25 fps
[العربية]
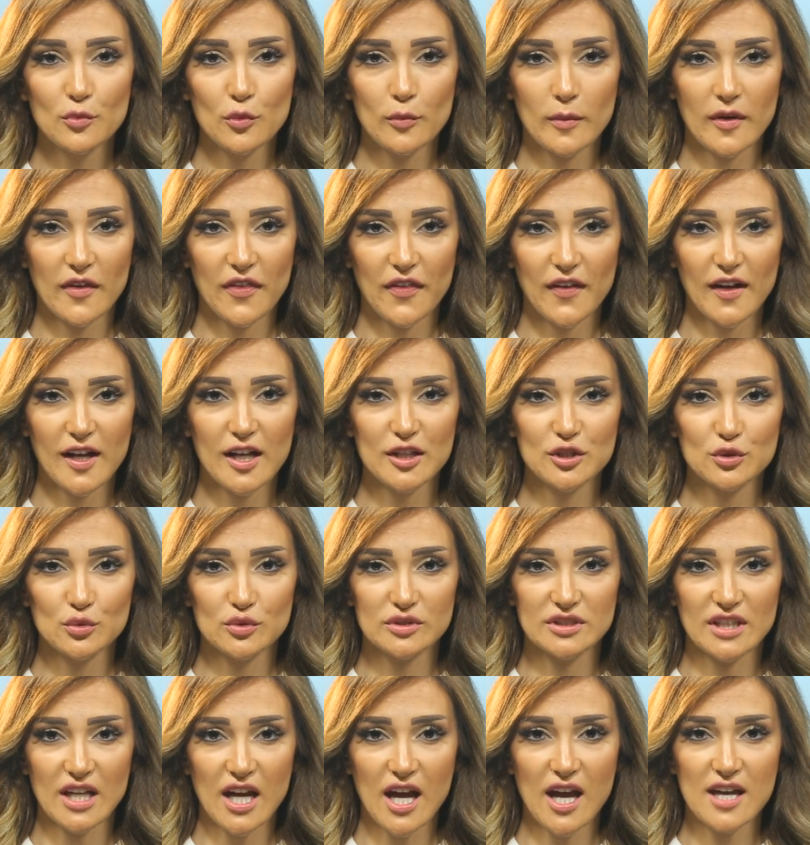ممثلة
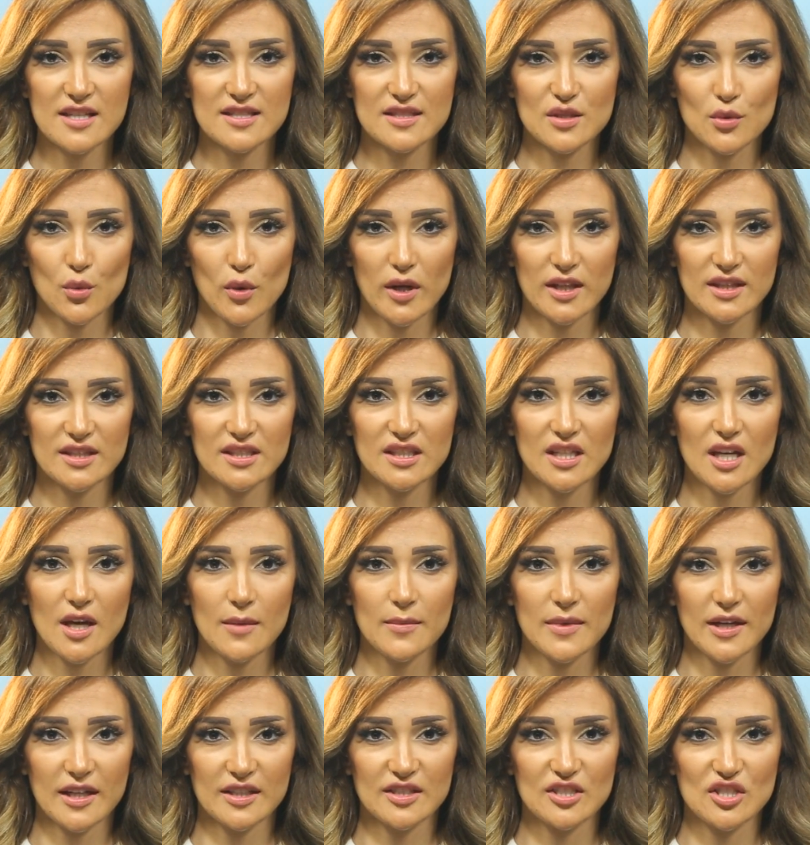ادعاء سويدية
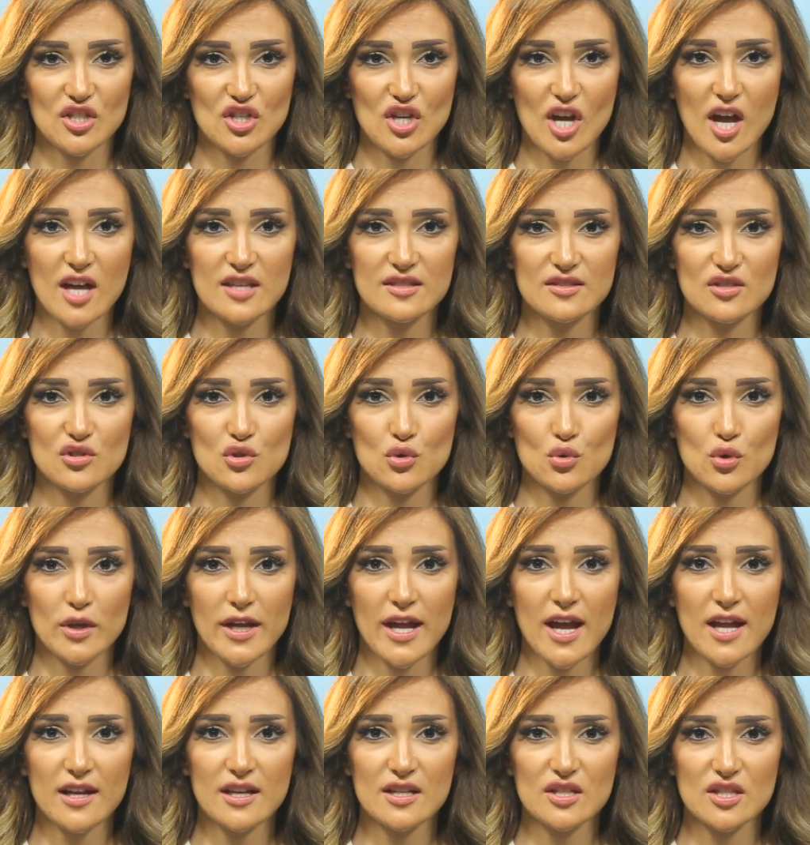باحتجاز
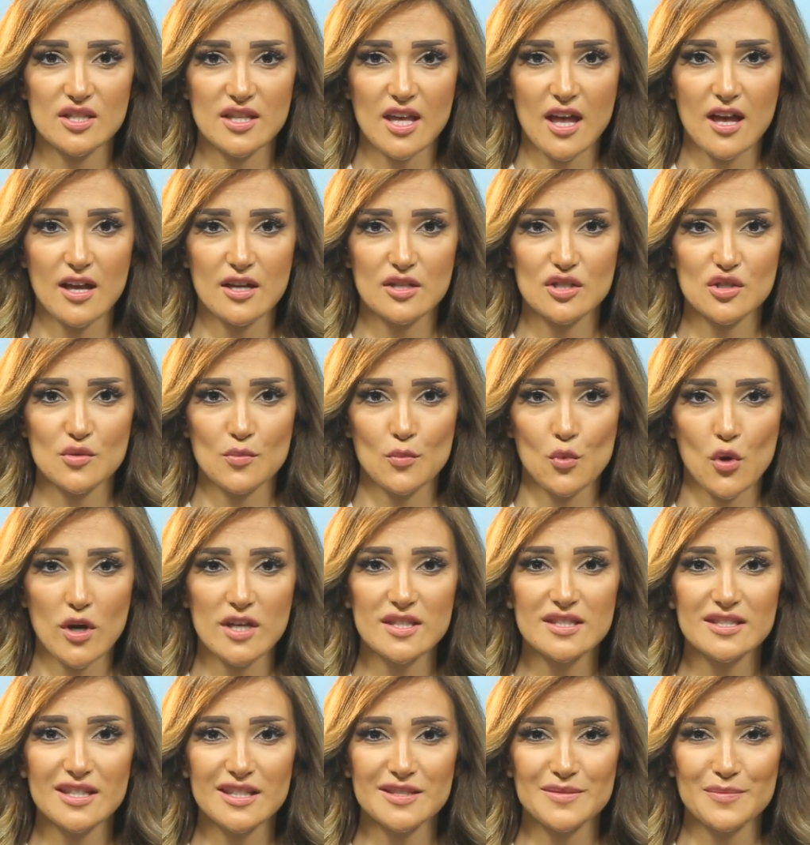جوليانا ستانج
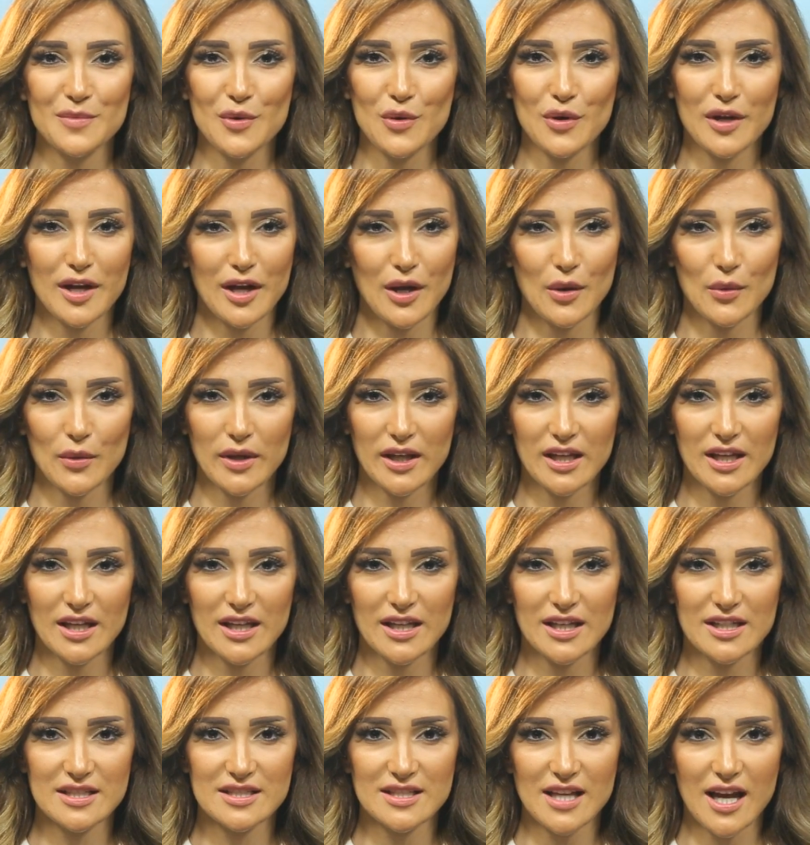مؤسس موقع
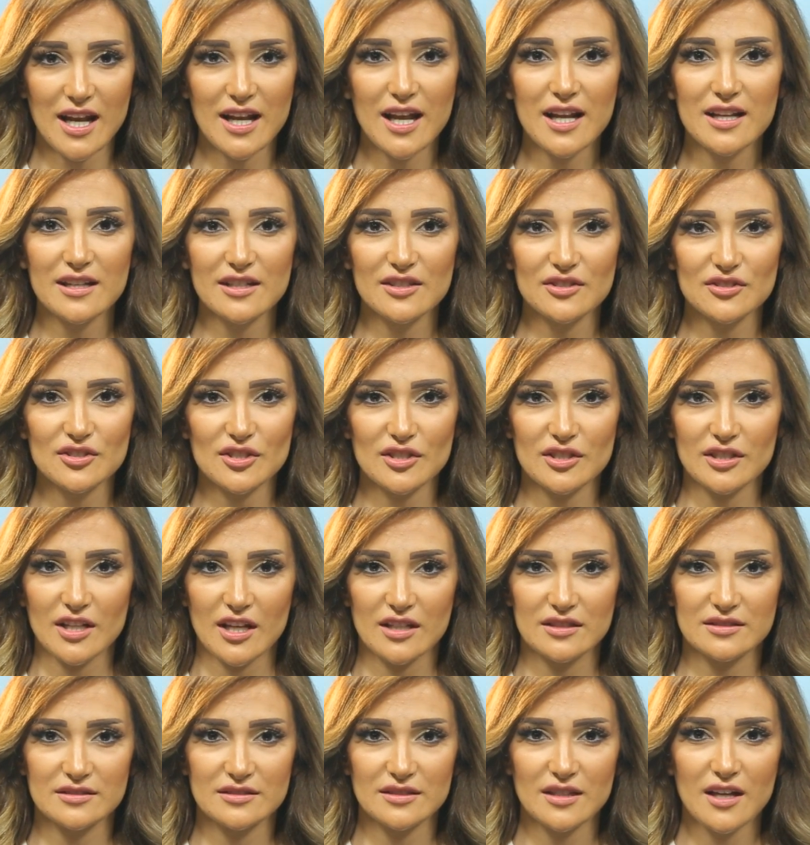ويكيليكس على
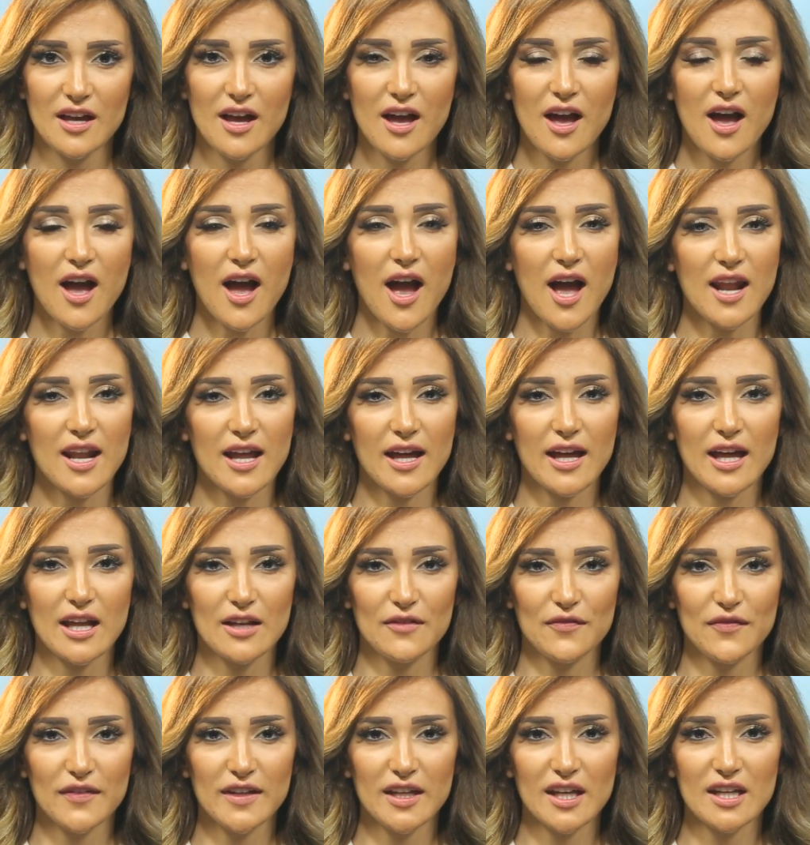الإنترنت على
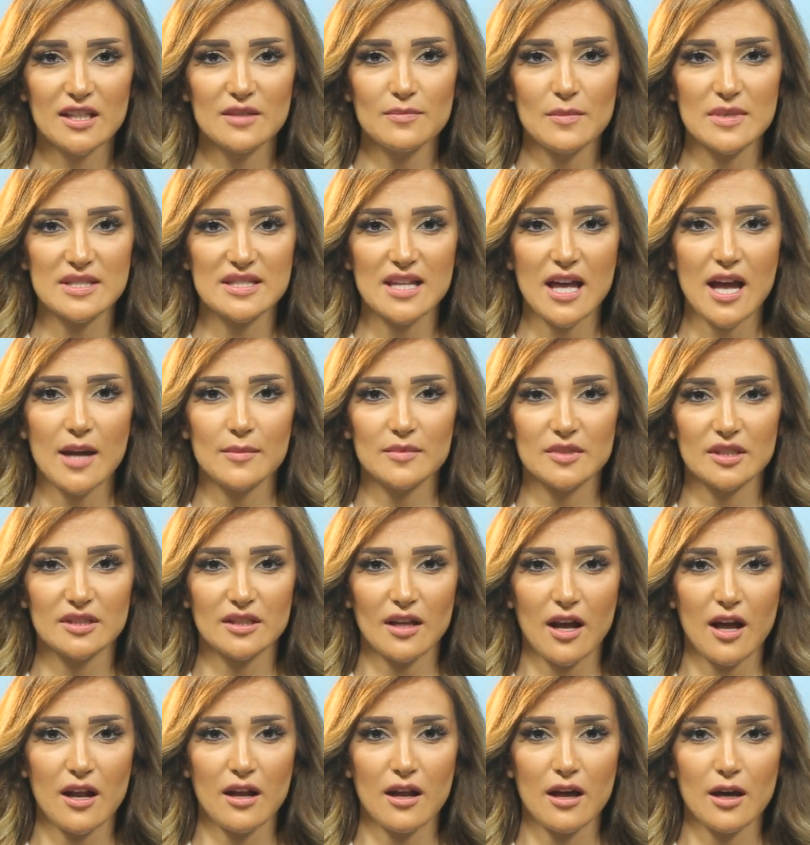خلفية مزاعم
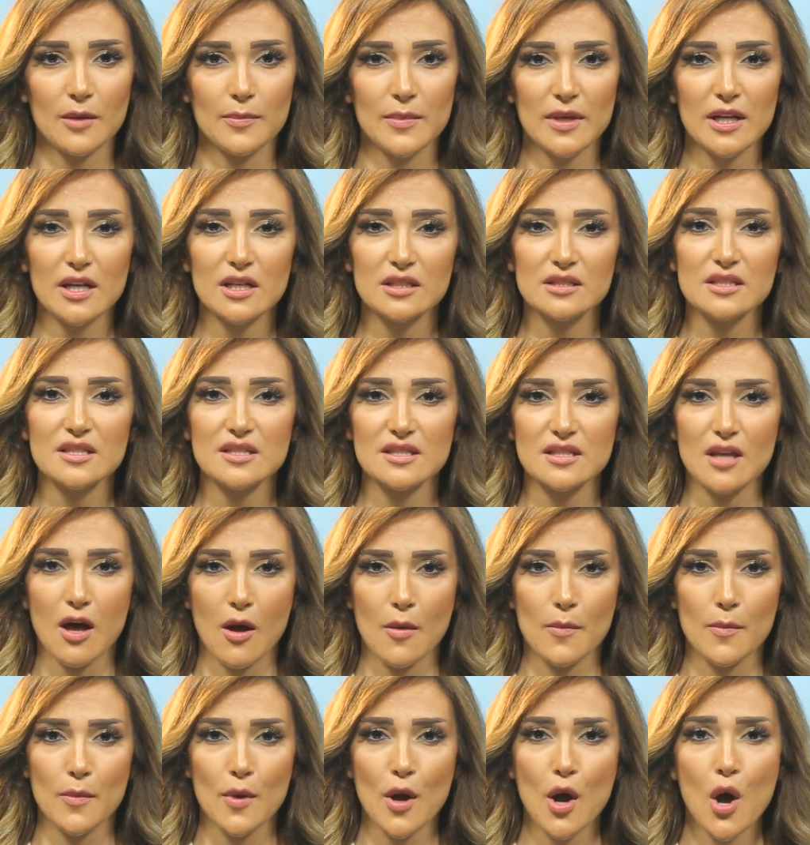تتعلق
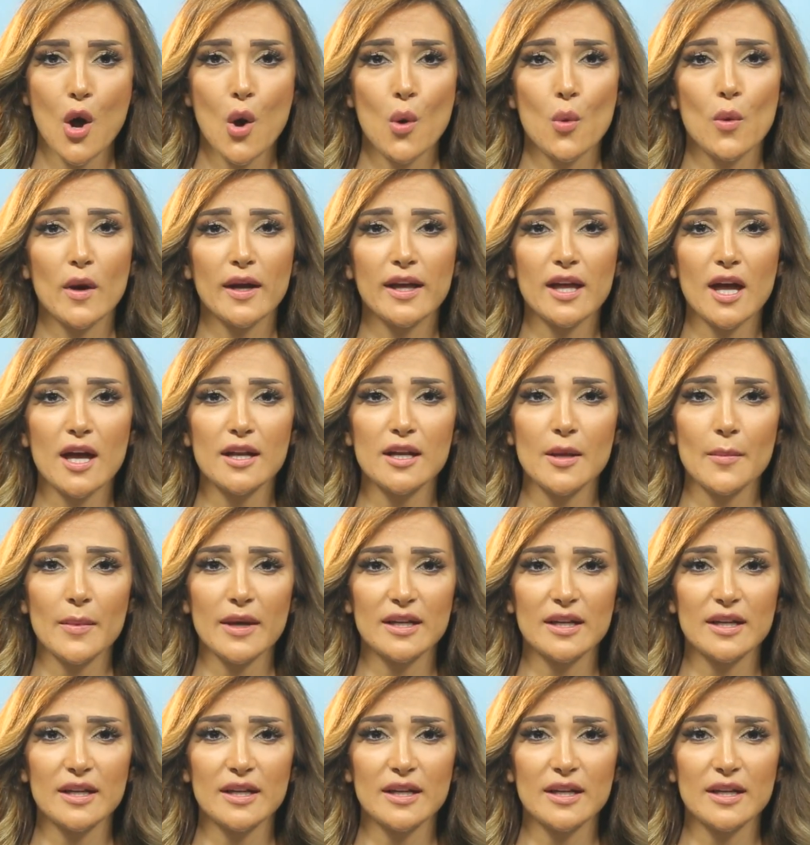بالاغتصاب وكان